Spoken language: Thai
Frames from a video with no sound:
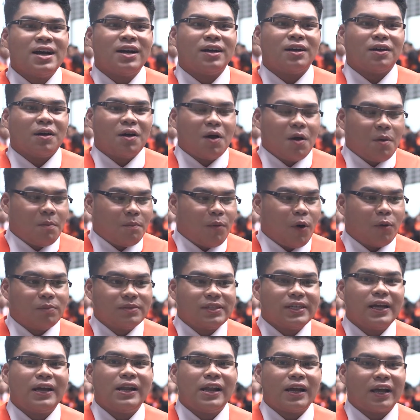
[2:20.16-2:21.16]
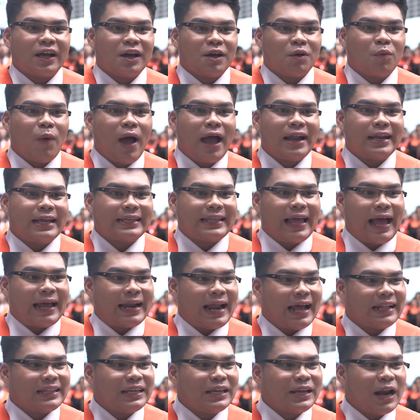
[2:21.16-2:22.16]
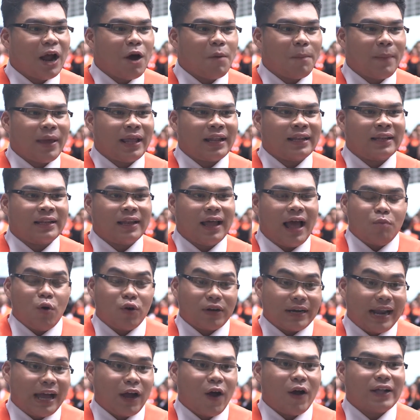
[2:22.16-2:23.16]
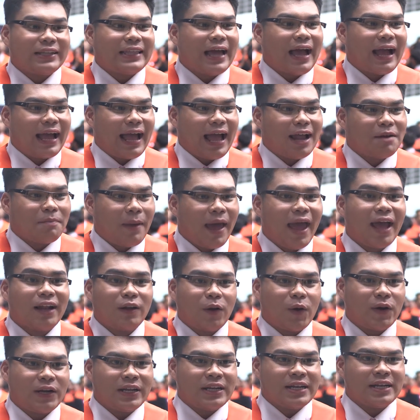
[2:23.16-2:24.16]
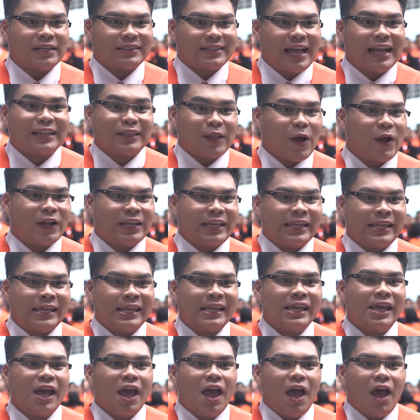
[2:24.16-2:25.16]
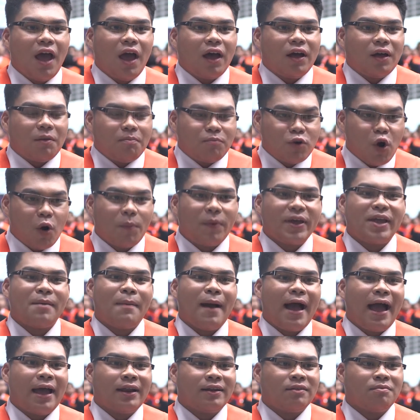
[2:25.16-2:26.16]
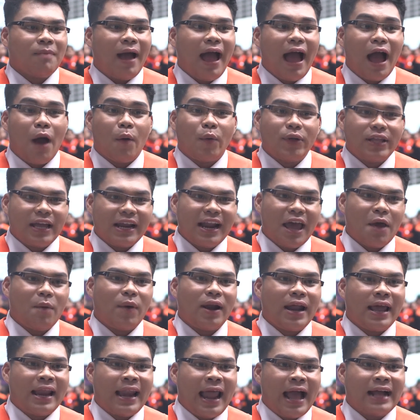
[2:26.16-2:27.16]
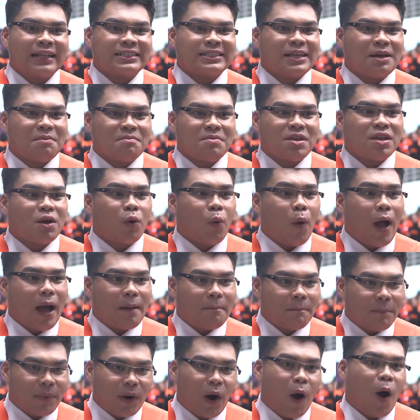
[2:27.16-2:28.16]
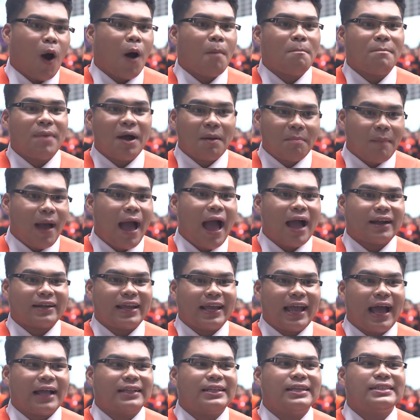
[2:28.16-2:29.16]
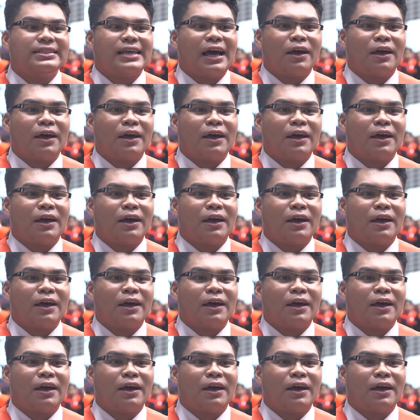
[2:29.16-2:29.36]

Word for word: ซึ่งผมเชื่อเหลือเกินว่าในฐานะที่เราเป็นบุคลากรทางการแพทย์คนหนึ่งณตอนนี้โรงพยาบาล มหาวิทยาลัยวลัยลักษณ์จะมีความพร้อมมาก ๆ ในการที่